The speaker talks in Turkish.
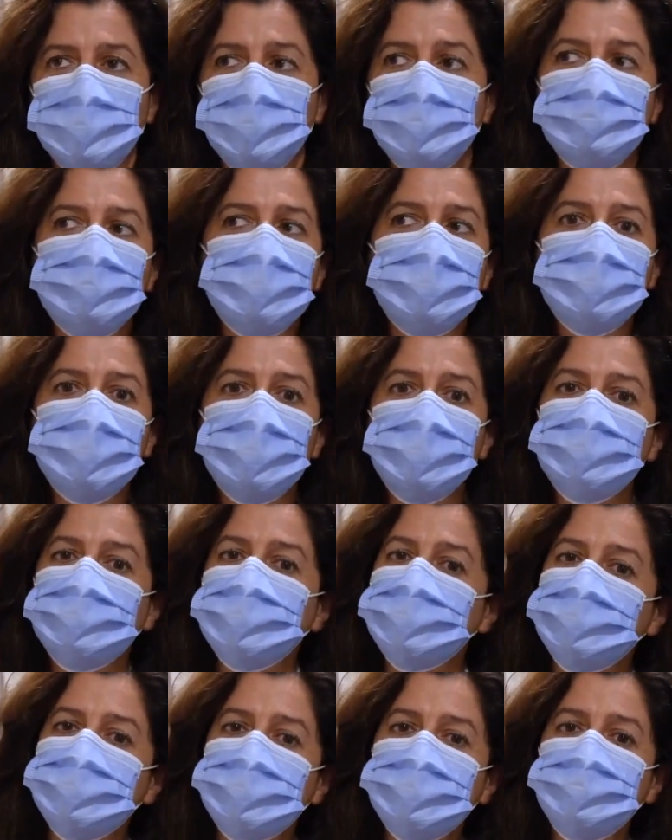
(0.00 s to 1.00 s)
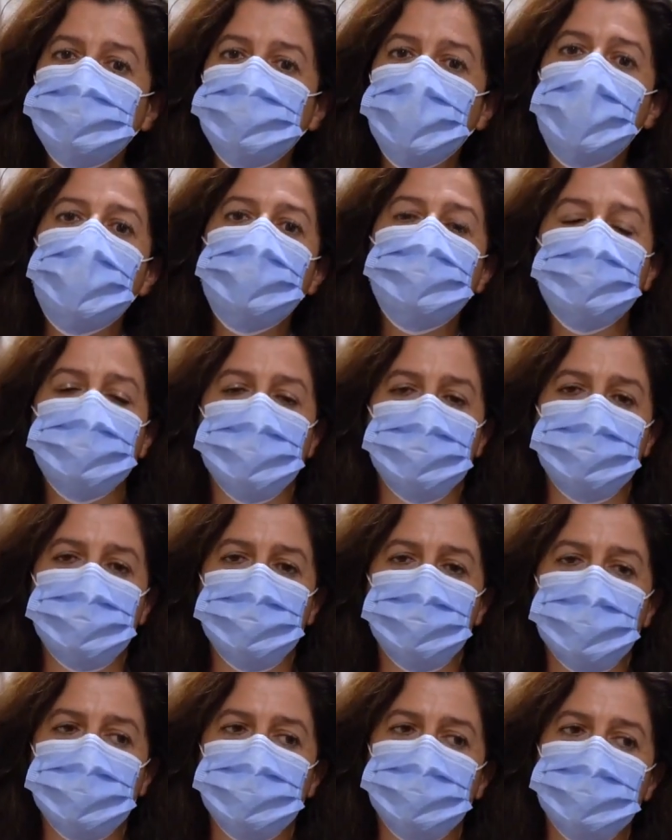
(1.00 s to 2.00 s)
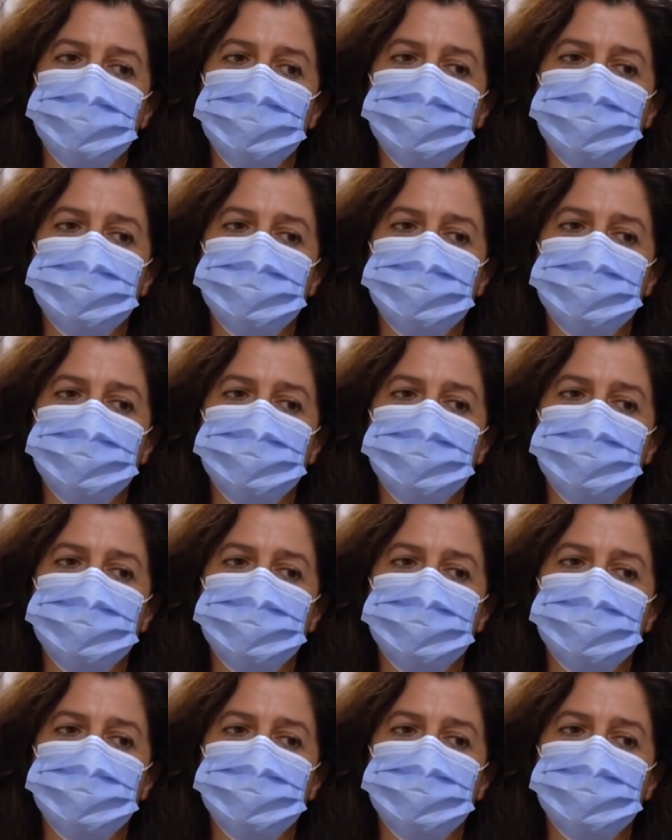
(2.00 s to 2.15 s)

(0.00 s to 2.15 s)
onlarla hakiki bağ kurabilmek,